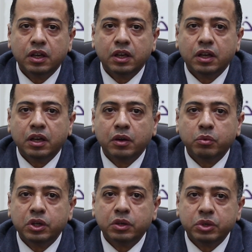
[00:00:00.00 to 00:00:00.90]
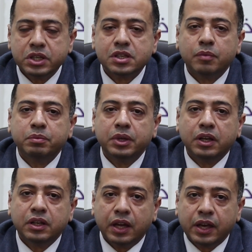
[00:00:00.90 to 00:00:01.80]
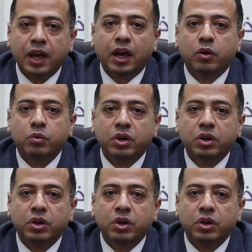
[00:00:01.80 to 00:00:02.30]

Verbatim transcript: آه، ونسب النجاح